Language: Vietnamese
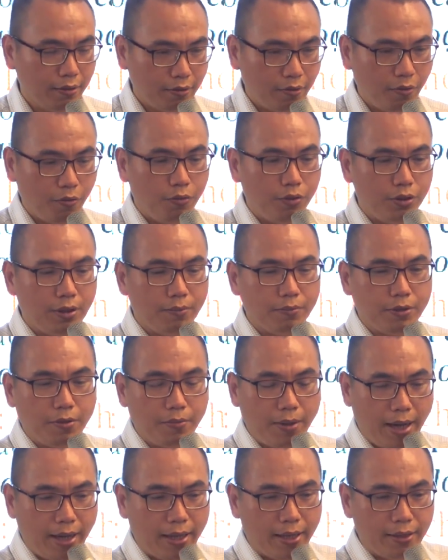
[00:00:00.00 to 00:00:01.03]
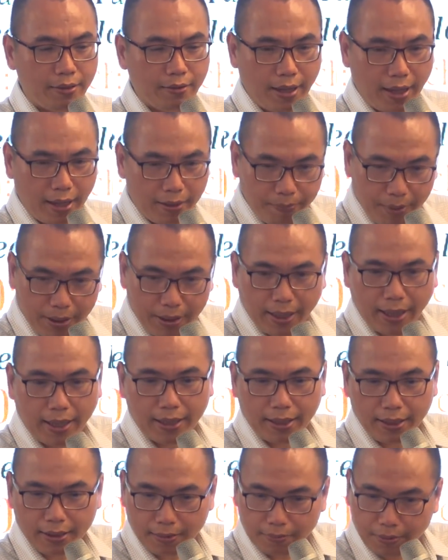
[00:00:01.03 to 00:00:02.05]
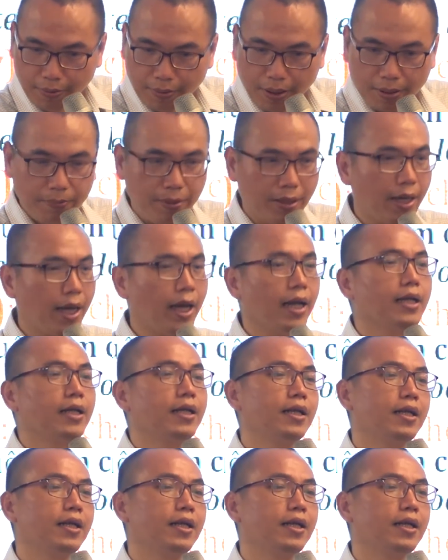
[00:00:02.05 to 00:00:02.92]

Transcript: Tôi chăm sóc anh bên cạnh lại chăm sóc anh bên cạnh.